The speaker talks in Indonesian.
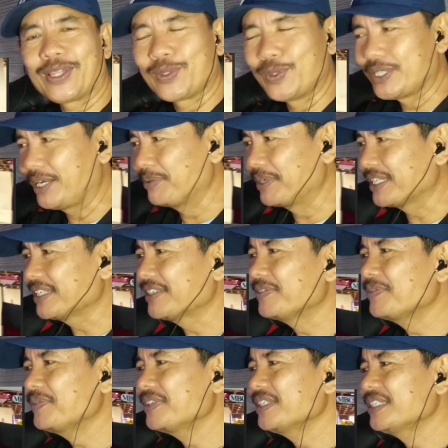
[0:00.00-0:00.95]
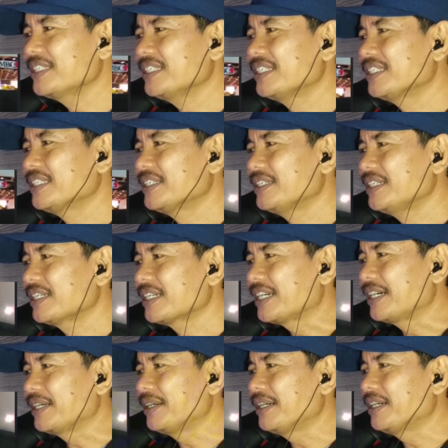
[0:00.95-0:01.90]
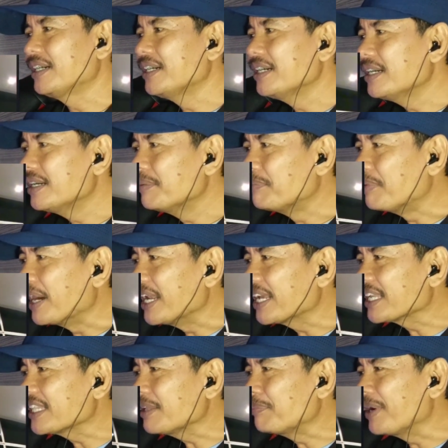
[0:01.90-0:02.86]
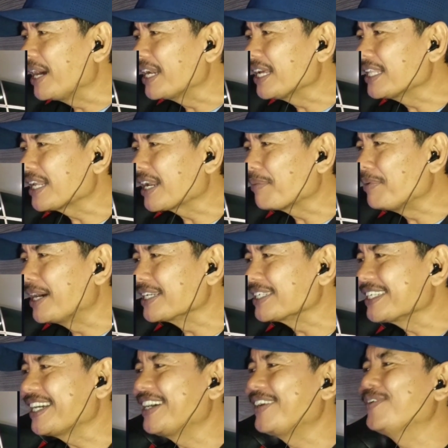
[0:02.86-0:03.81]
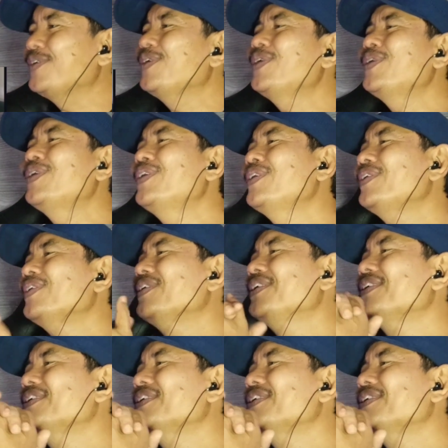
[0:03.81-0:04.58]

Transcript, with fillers: kami menuju ke level 2 Ke, eh, balai ketibaan antara bangsa. Uh.